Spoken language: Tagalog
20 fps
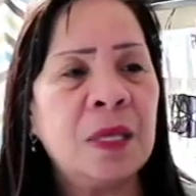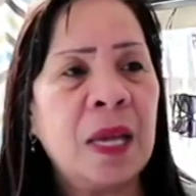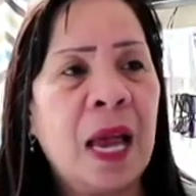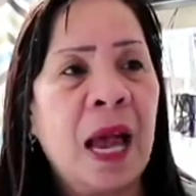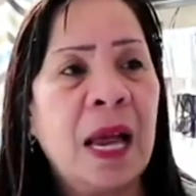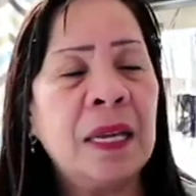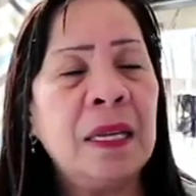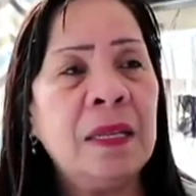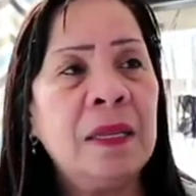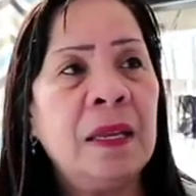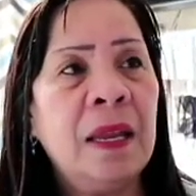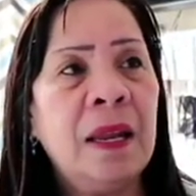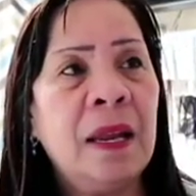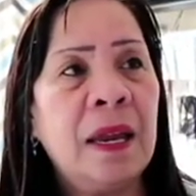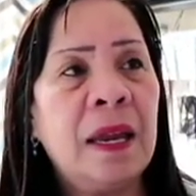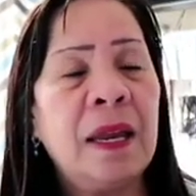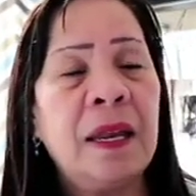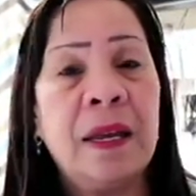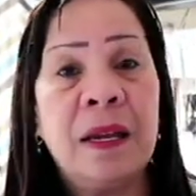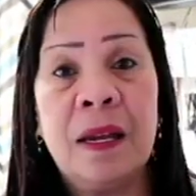saan
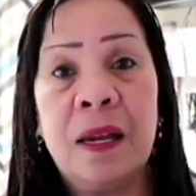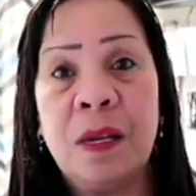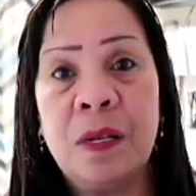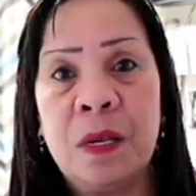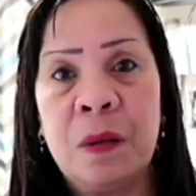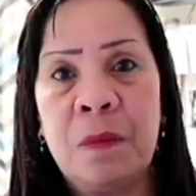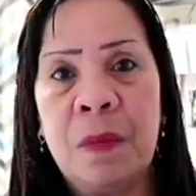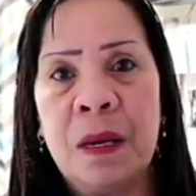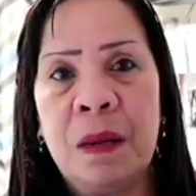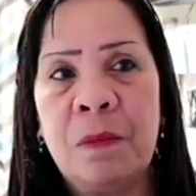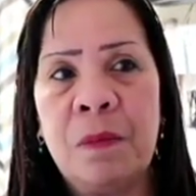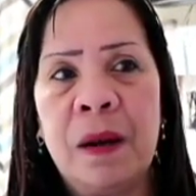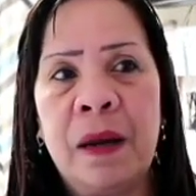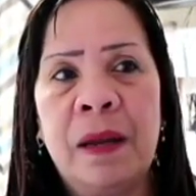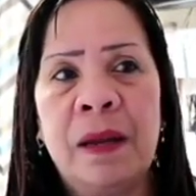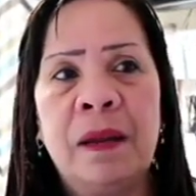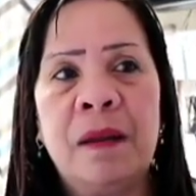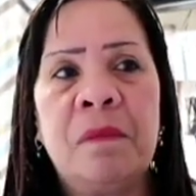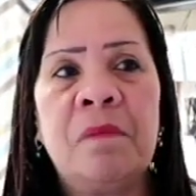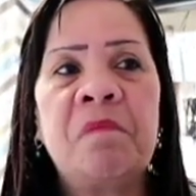nila ilagay si
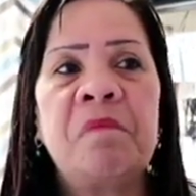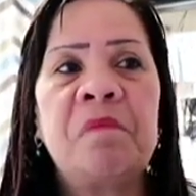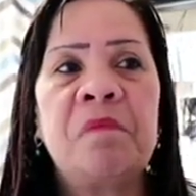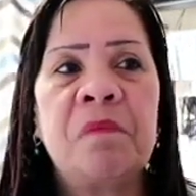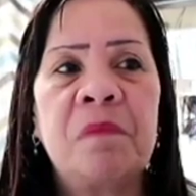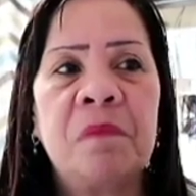Maymay,